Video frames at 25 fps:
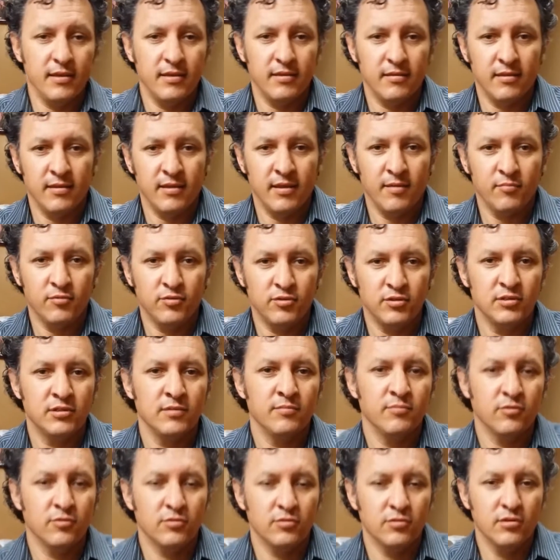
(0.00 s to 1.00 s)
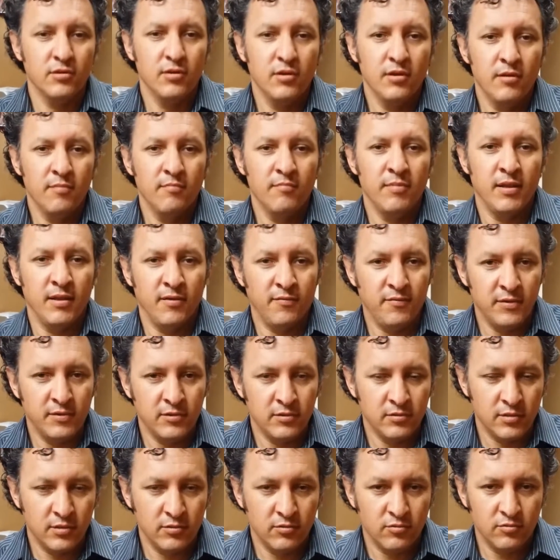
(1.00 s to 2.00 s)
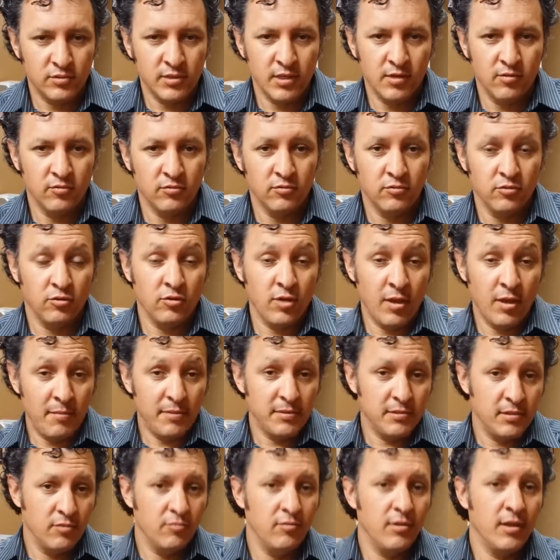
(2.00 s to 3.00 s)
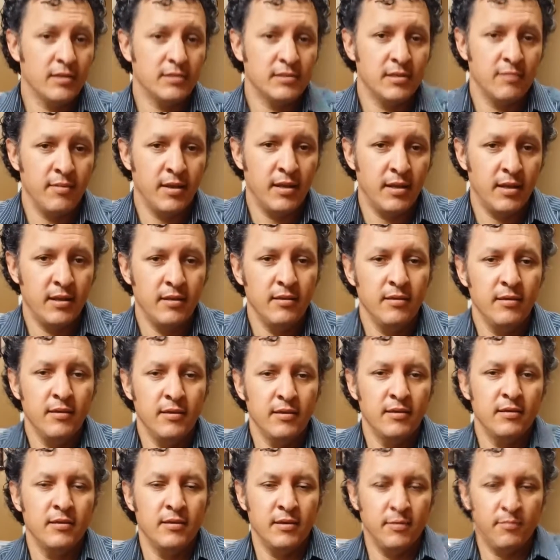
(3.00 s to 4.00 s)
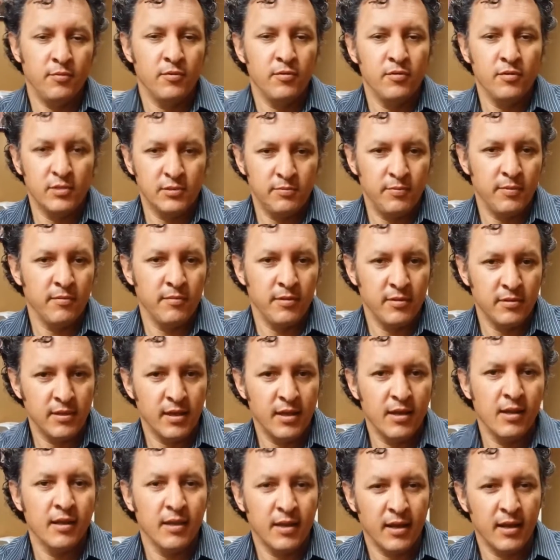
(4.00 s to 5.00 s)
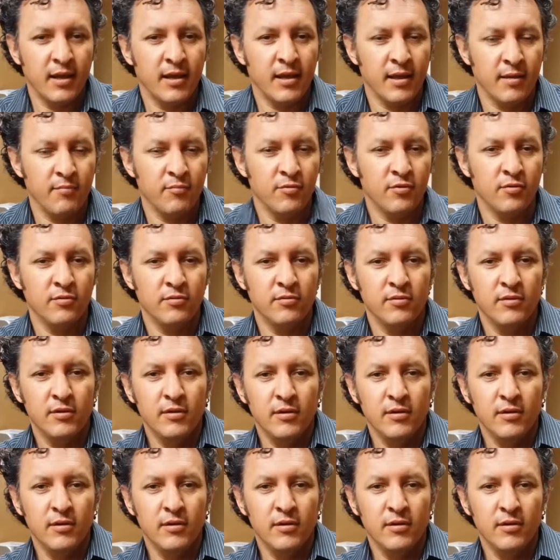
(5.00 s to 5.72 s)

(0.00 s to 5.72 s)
y te da muchísimos beneficios en tu salud. Yo nada más tengo una semana y he podido experimentar el gran cambio.